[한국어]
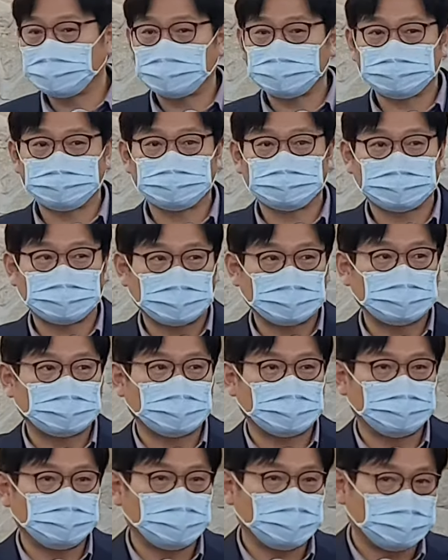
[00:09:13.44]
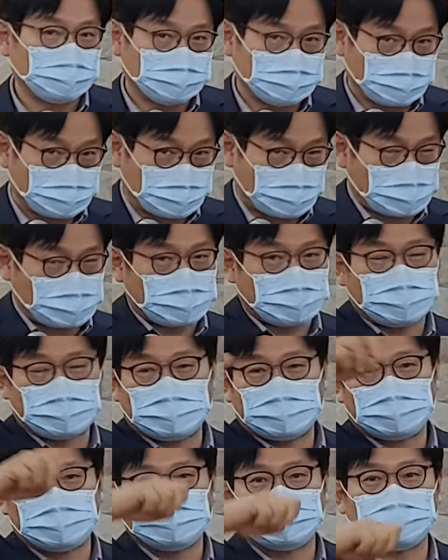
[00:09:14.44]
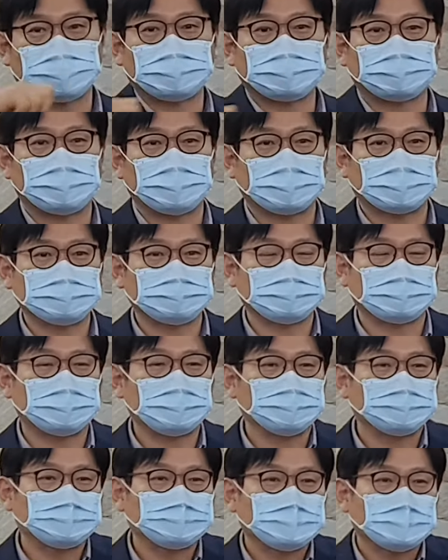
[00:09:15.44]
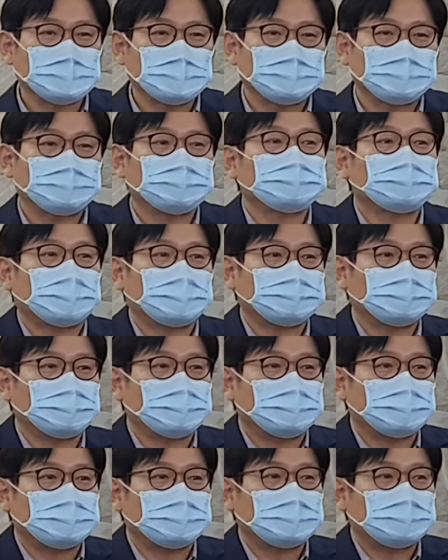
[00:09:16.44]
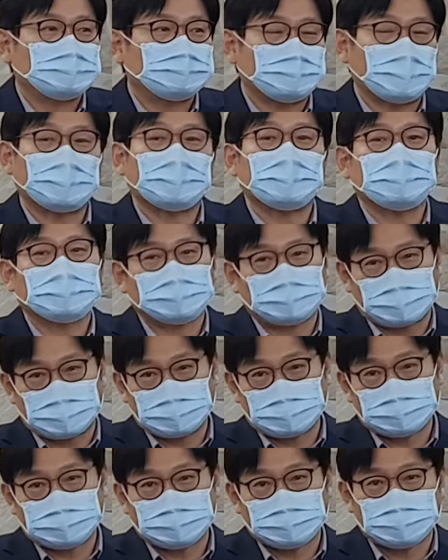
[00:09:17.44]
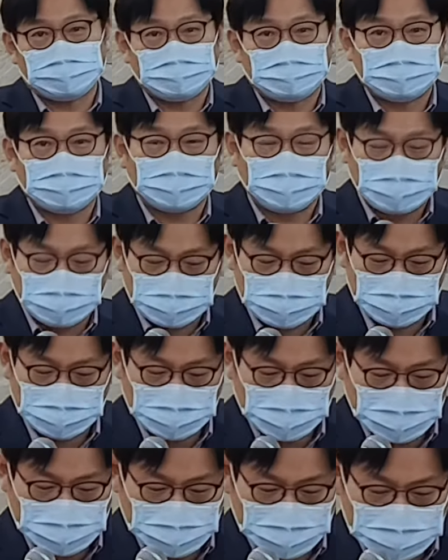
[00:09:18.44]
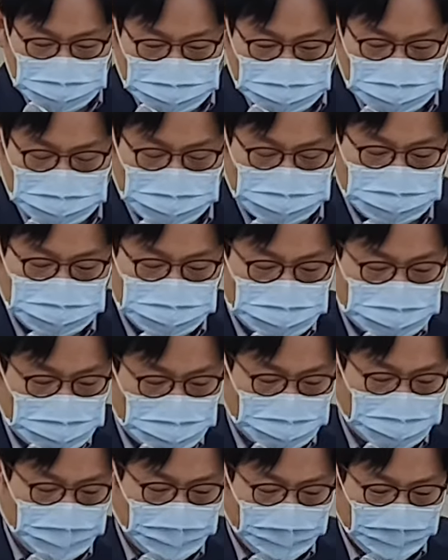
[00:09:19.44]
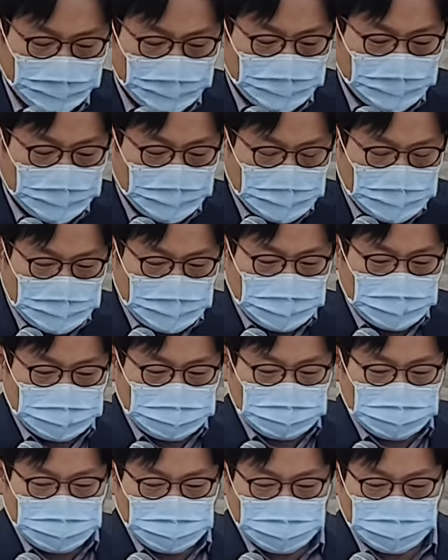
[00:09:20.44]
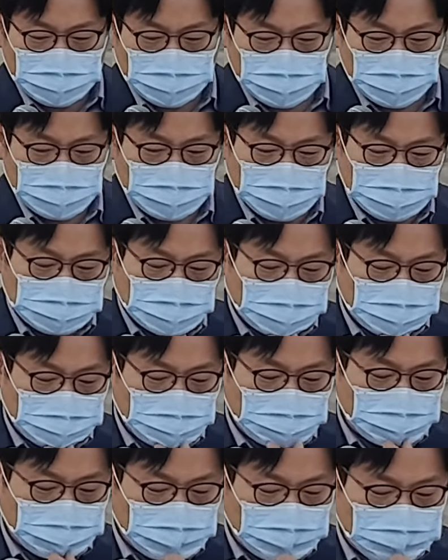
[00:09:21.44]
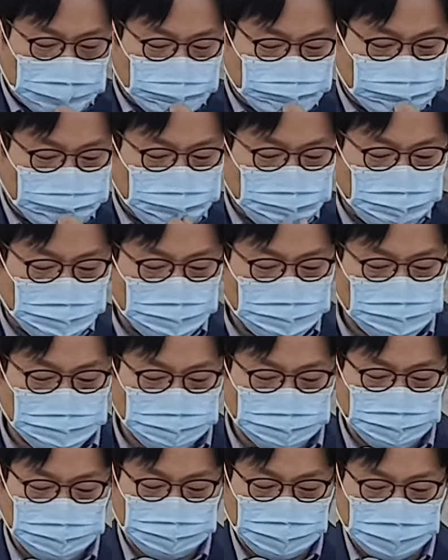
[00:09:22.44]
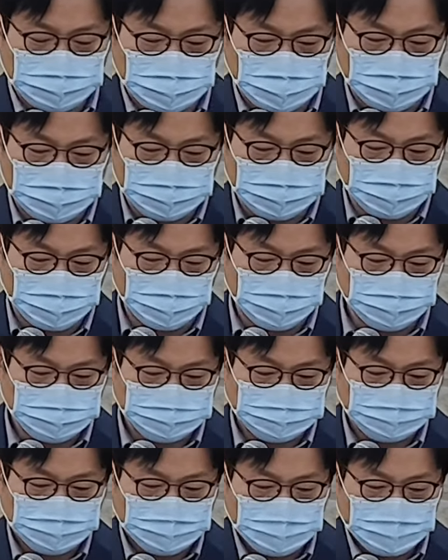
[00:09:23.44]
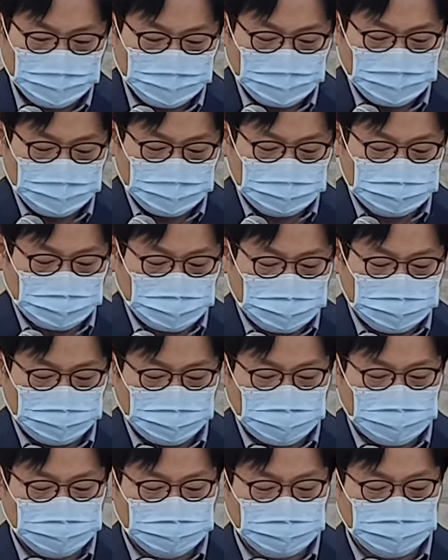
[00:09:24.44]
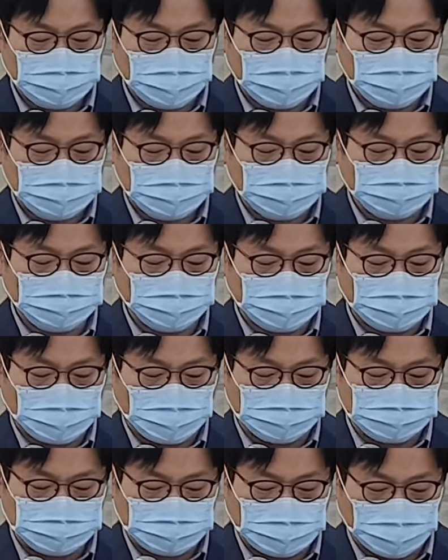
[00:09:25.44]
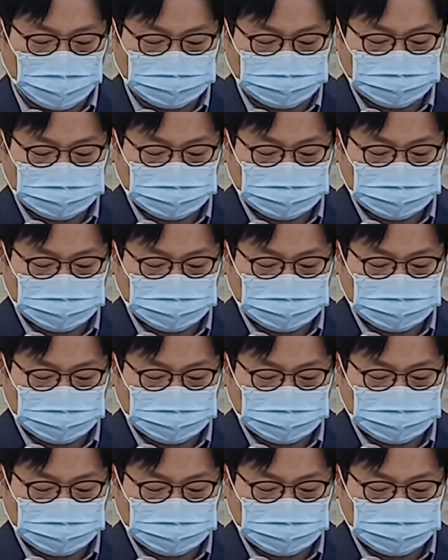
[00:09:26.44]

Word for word: 왕 죽고 난 다음에 쳐들어와 가지고 유다도 망하게 되는 거죠. 뭐 히스기야 이런 거인데 오늘 여기 역대기에는 이제 히스기야의 승리만 나오고 그 다음에 히스기야의 기도가 나옵니다.